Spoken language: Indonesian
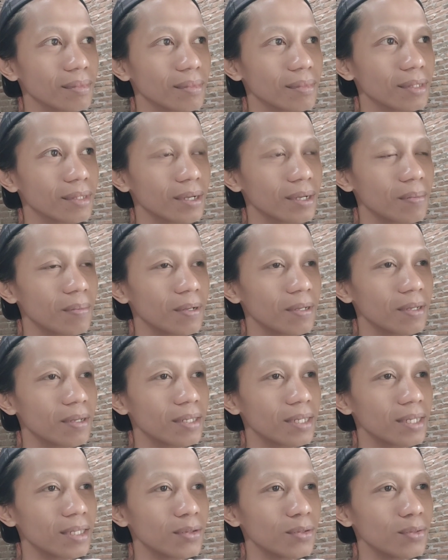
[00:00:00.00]
apa
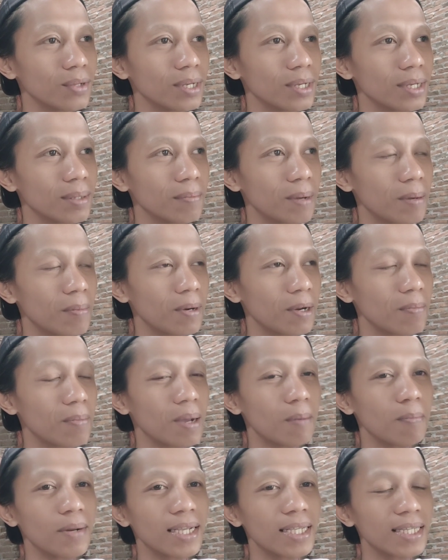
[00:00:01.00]
ya sing duwe
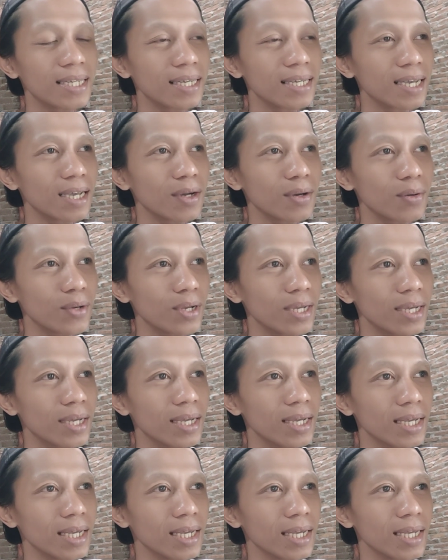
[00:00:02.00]
pabrik-pabrik cengkeh kuwi
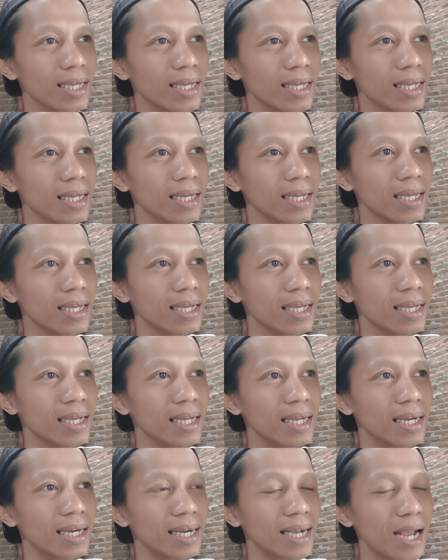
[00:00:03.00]

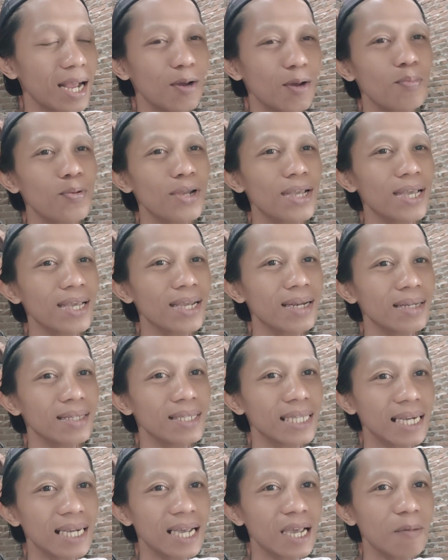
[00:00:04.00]
kalau
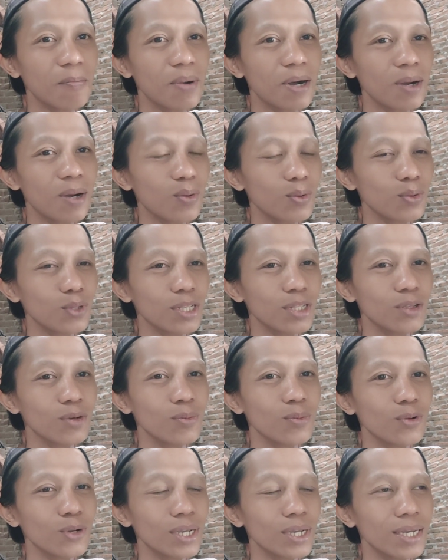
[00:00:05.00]
bikin cengkeh perkutut itu
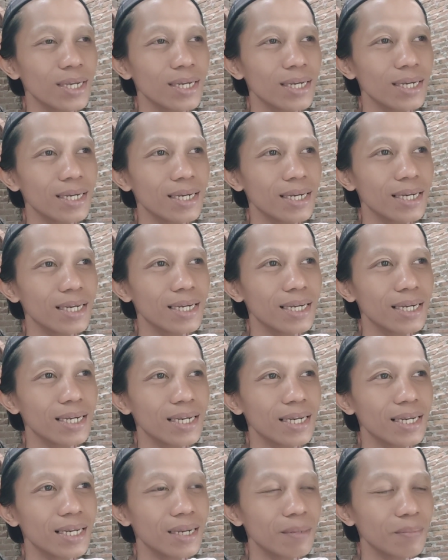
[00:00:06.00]
mungkin
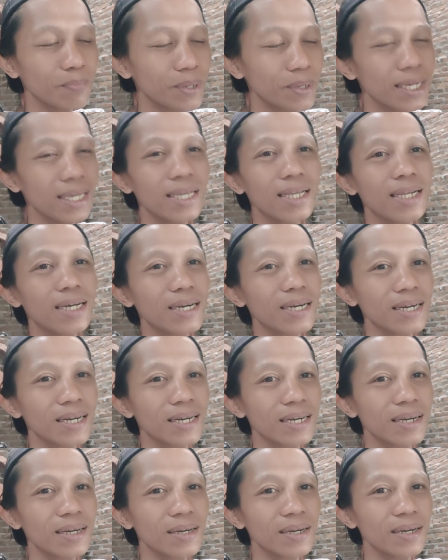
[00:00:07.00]
lebih
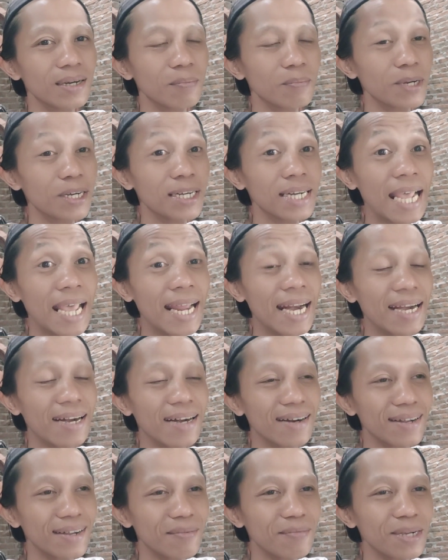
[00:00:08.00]
lebih
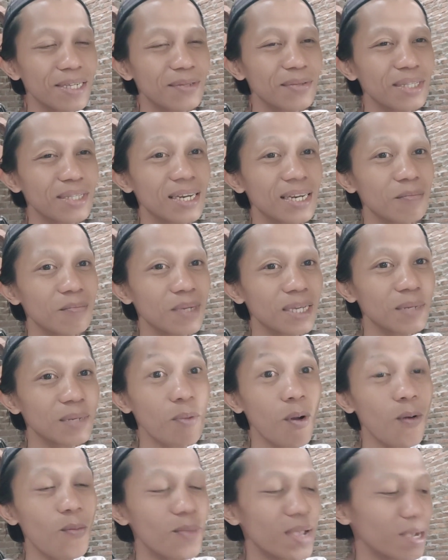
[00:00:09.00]
der lah maksudnya lebih
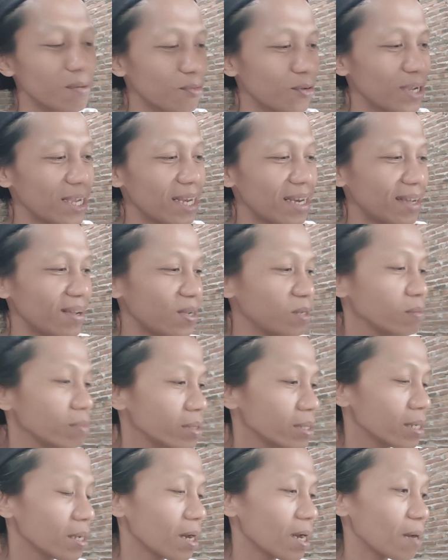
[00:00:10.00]
booming mungkin ya
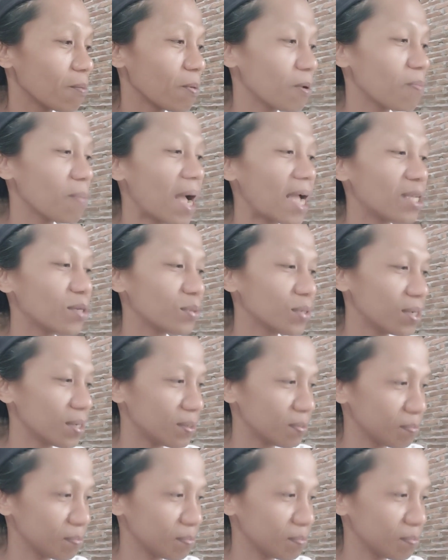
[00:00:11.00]
lebih payu ya